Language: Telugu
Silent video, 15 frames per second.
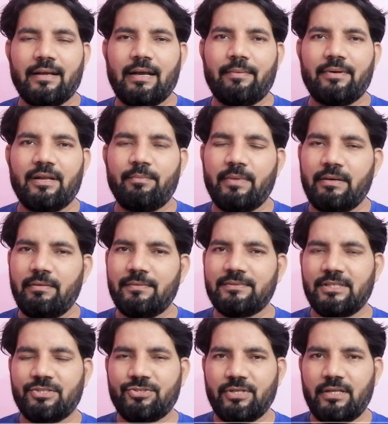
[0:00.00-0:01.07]
కాబట్టి మినిమం
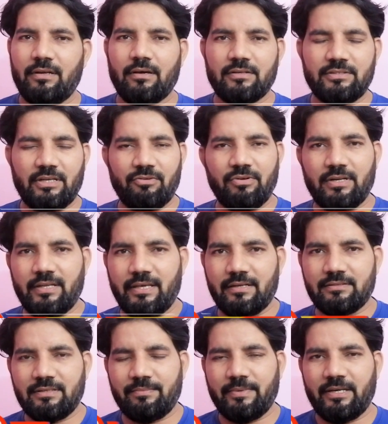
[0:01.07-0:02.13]
సిక్స్టీన్ ఆర్ సెవెంటీన్
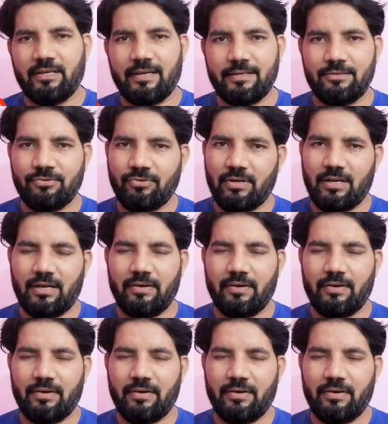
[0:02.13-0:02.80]
ఇయర్స్ ఆఫ్ ఎడ్యుకేషన్ కూడా